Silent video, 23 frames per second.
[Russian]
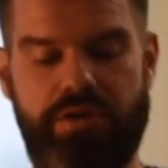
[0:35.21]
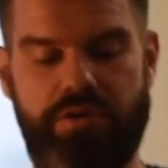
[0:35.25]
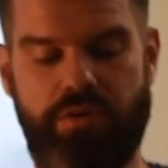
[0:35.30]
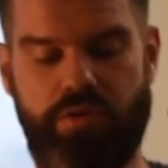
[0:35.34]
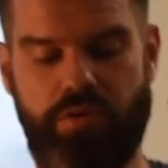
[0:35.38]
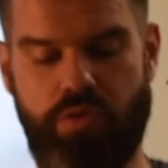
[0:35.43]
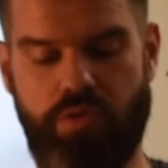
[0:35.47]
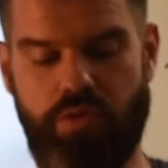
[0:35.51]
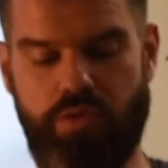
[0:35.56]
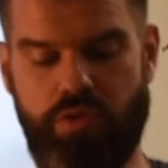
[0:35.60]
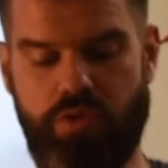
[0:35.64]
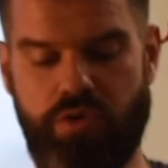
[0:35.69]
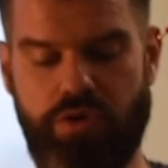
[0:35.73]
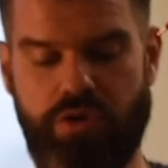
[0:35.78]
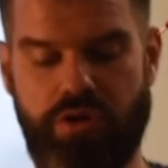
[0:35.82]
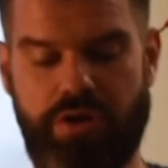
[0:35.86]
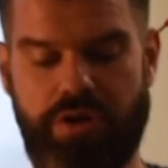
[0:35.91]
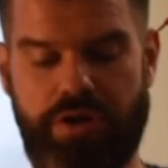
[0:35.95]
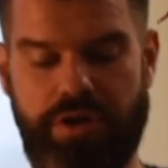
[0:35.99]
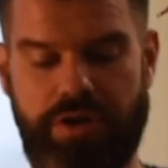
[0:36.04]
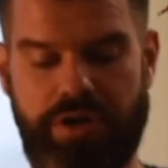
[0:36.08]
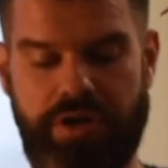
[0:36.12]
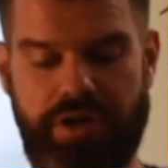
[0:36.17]
А У
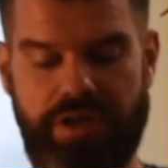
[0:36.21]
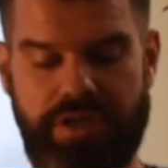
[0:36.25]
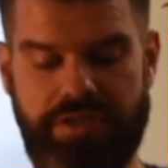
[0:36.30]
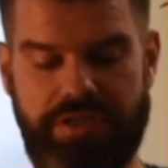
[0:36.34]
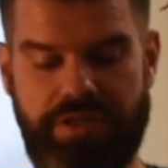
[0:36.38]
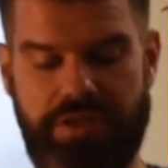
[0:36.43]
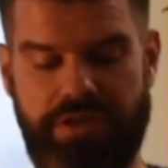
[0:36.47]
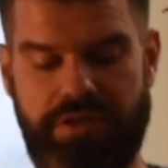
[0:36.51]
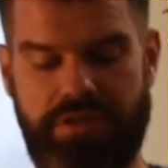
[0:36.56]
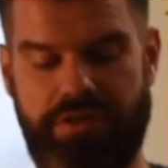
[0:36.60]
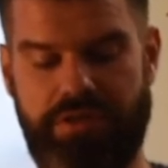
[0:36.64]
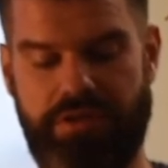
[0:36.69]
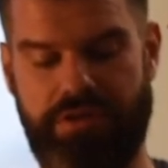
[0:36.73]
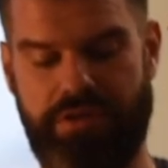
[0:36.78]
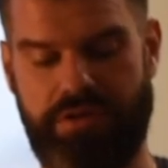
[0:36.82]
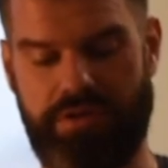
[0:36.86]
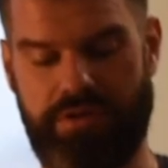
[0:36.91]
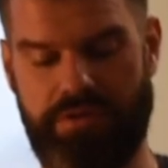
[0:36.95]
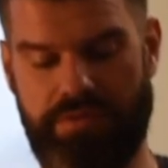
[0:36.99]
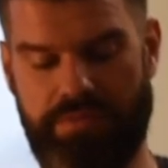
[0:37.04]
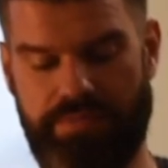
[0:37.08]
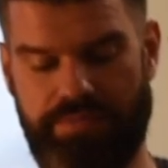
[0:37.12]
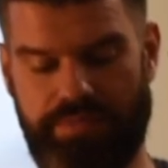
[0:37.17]

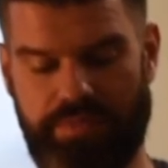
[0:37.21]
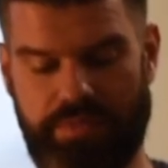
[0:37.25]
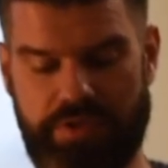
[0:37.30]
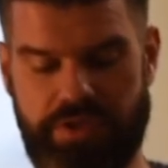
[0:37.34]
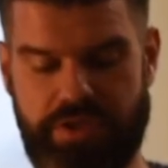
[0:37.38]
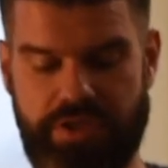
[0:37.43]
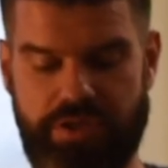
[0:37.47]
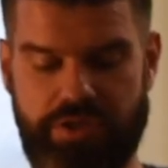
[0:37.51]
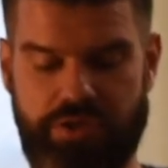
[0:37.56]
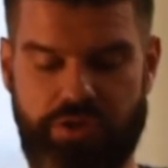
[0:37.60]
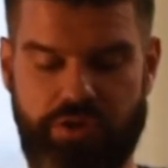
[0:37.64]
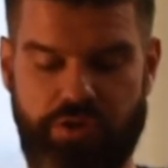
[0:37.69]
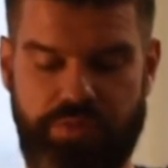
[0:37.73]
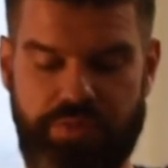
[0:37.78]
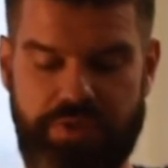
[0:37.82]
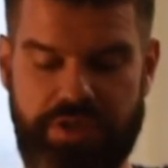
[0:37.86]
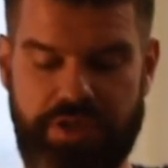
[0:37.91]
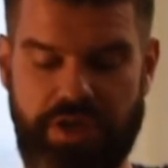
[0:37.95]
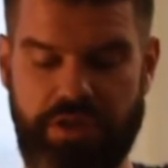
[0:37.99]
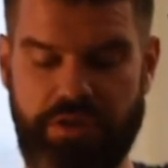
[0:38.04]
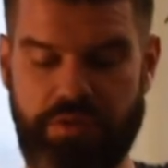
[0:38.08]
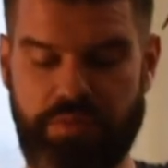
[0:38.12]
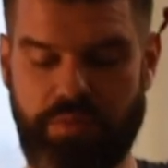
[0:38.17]
красненьких
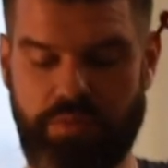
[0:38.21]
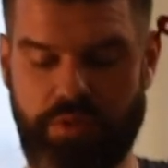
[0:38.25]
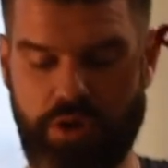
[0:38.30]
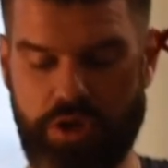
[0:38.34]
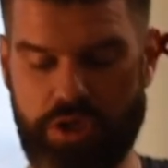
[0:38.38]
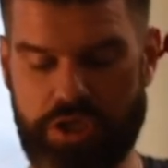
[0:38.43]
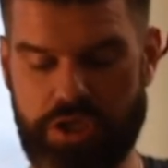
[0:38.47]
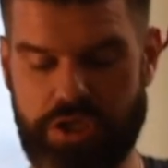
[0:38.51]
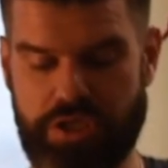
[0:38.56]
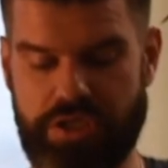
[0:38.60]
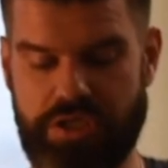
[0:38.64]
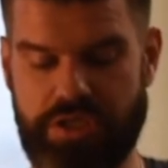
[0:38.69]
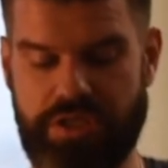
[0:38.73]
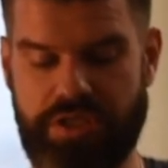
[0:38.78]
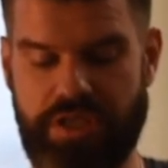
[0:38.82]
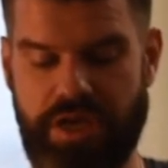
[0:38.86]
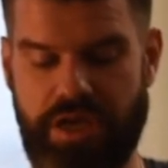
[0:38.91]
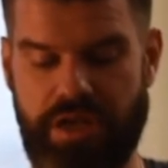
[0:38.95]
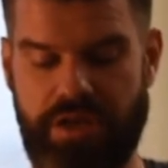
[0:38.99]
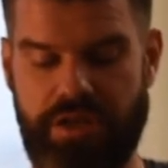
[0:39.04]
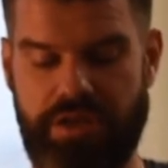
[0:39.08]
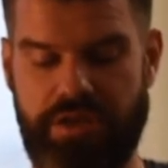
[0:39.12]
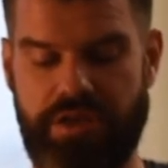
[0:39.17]
C150 больше
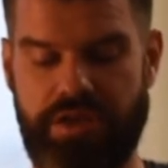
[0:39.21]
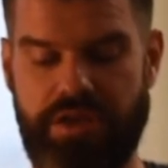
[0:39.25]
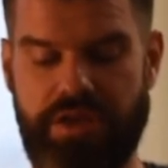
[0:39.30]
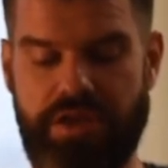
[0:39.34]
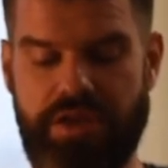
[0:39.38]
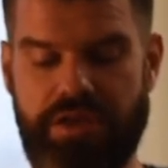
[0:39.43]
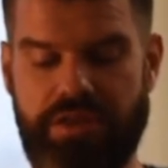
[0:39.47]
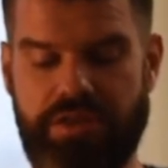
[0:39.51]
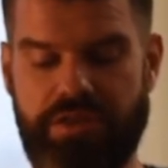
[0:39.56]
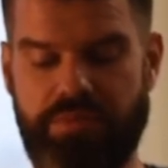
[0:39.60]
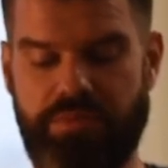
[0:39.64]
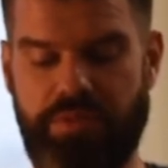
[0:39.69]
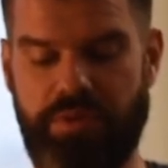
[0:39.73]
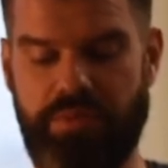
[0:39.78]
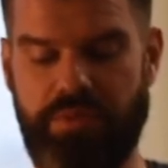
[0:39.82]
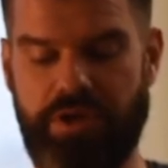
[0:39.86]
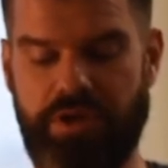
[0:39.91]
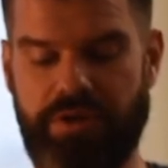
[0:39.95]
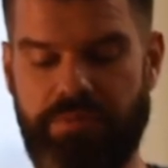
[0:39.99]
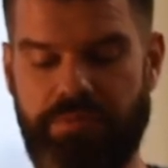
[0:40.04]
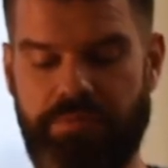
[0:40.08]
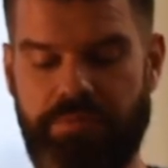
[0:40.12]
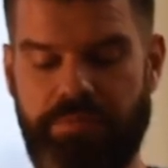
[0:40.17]
деталей.
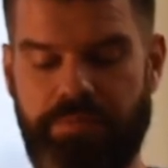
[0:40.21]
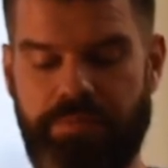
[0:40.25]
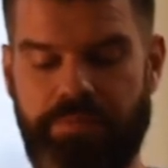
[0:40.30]
Например,